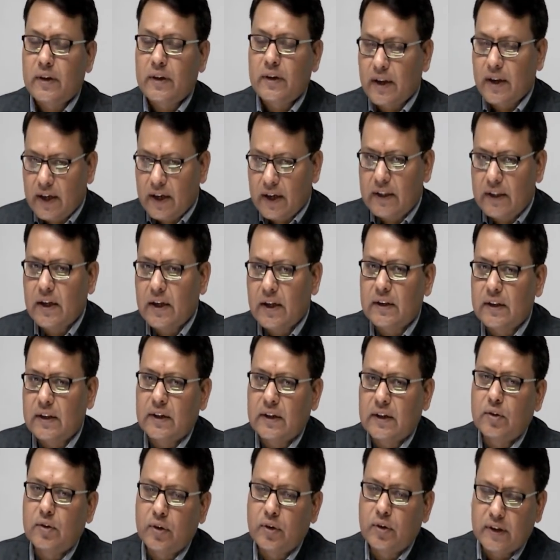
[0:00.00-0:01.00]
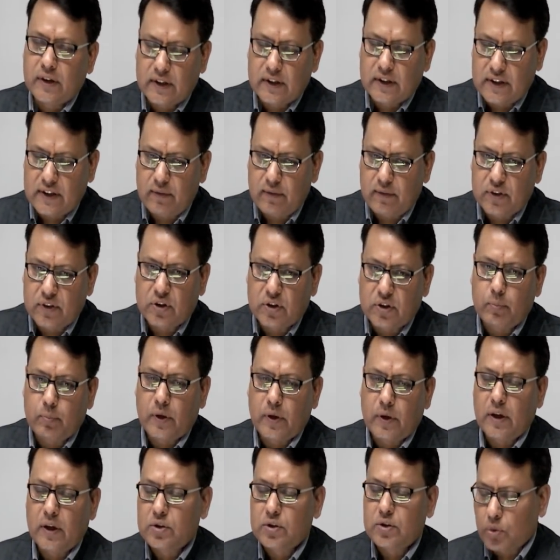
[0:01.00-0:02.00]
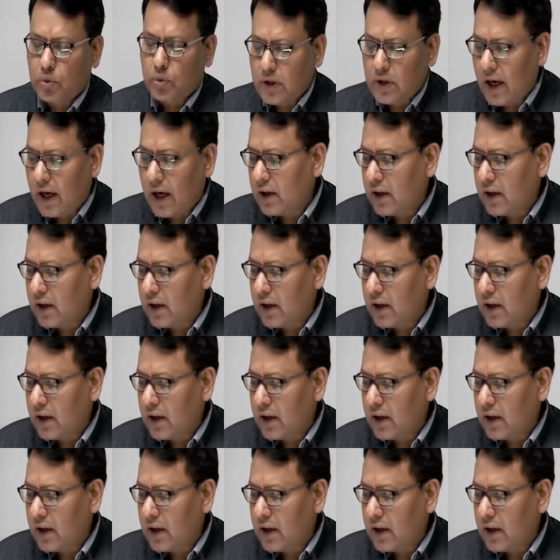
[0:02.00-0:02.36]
नहीं ध्यान देना ड्यूरिंग द एग्जामिनेशन पीरियड सो दैट